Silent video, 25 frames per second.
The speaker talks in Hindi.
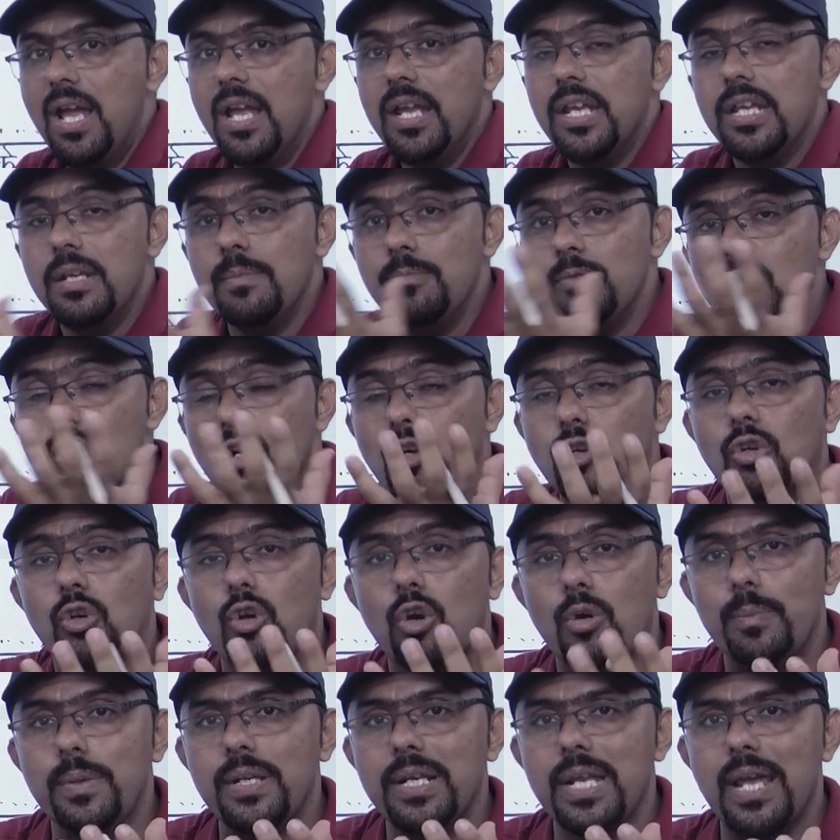
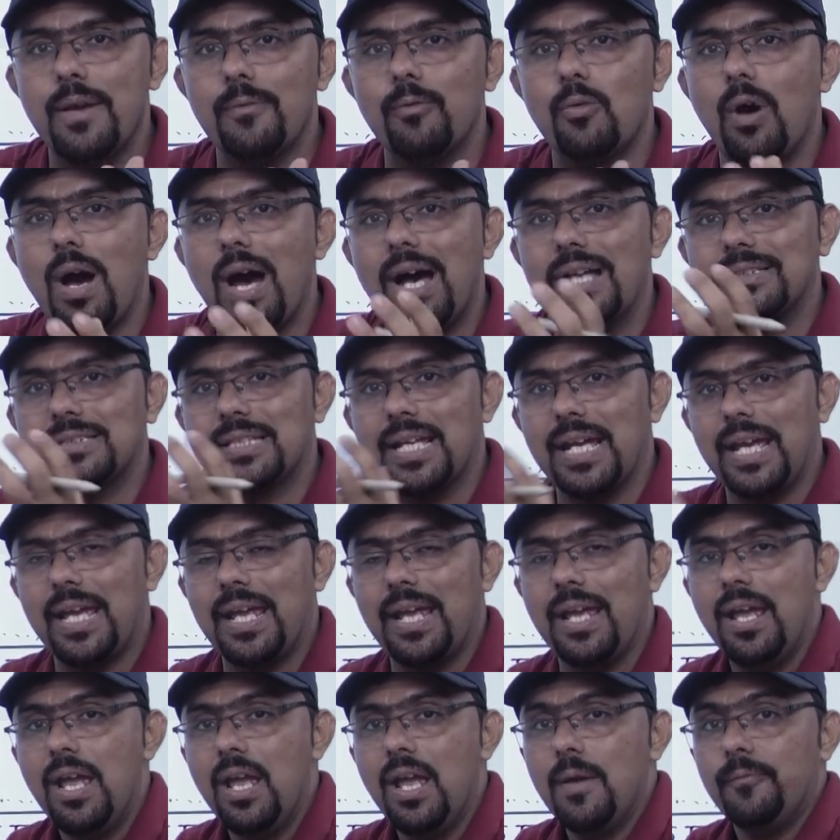इम्यूनोग्लोबिन है वो आता है
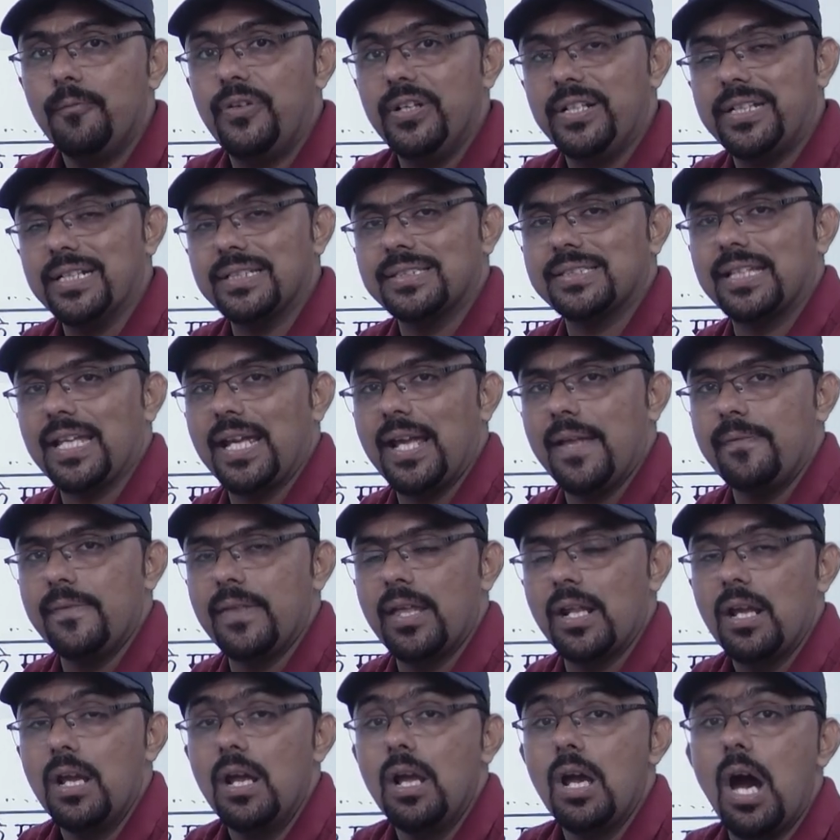फिटस के अंदर
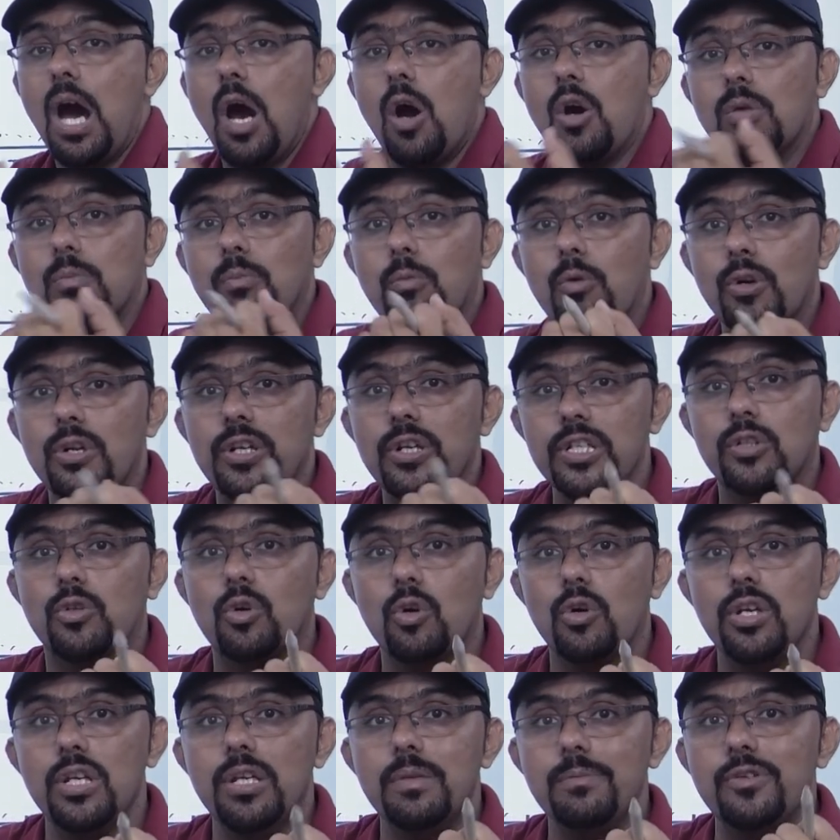और बॉडी को
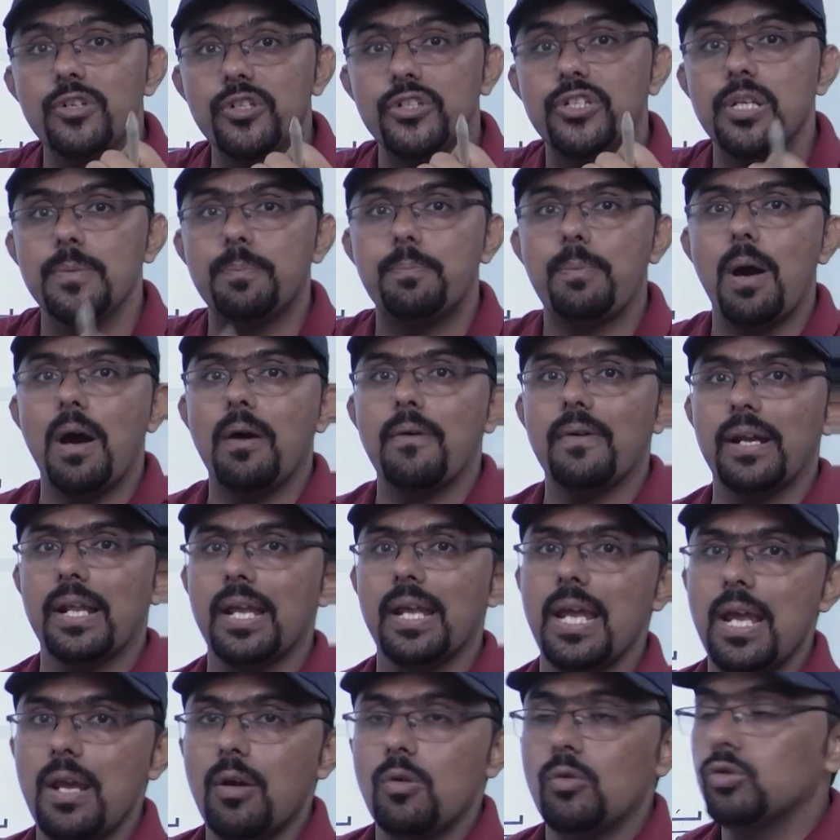इम्यूनिटी पावर
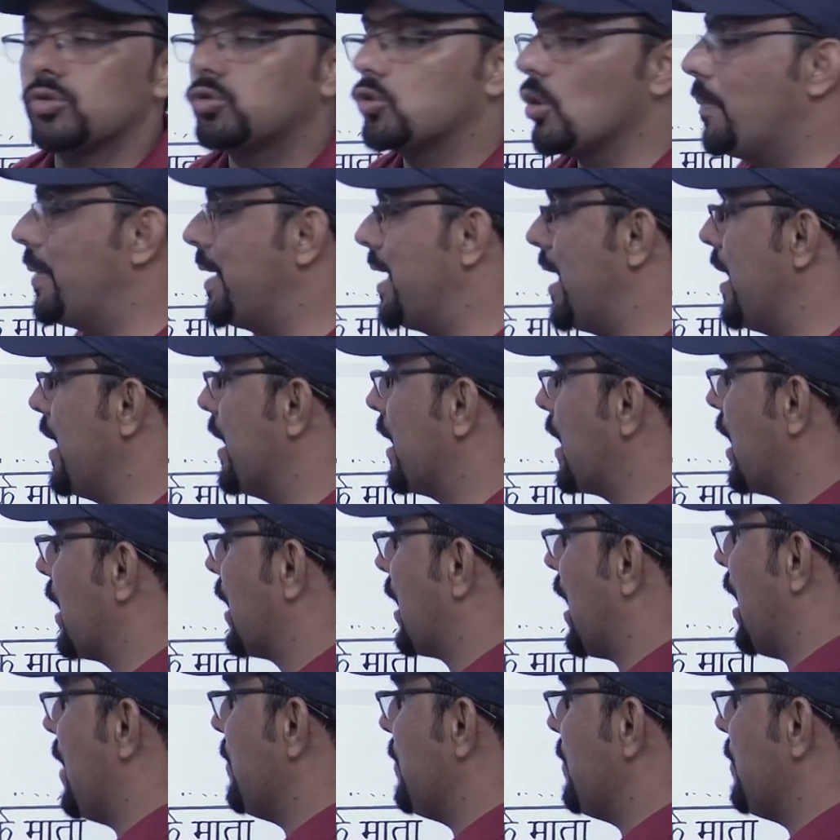है उसको बढ़ाने का काम